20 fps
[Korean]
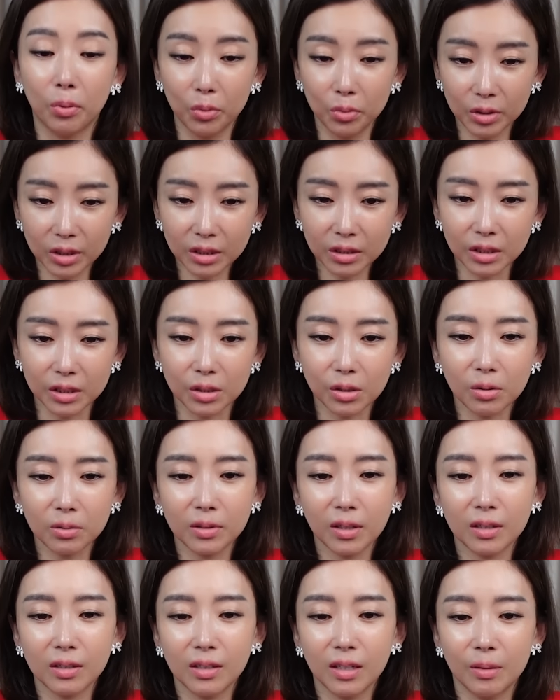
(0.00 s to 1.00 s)
본인이
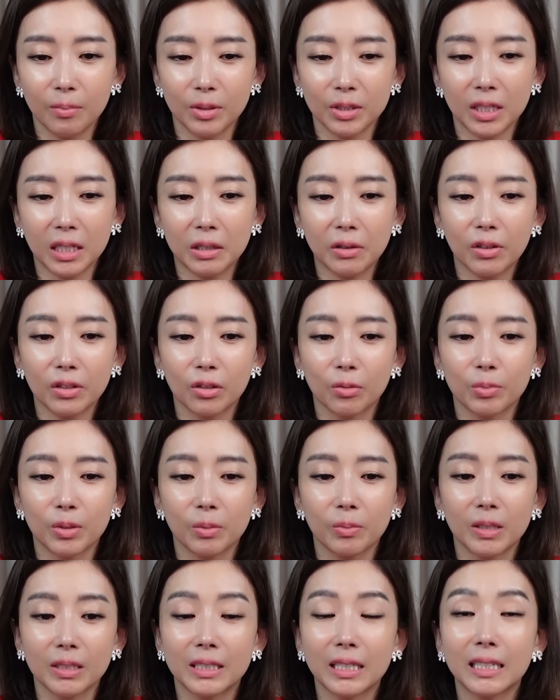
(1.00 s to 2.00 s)
청탁을 하면 상관없지만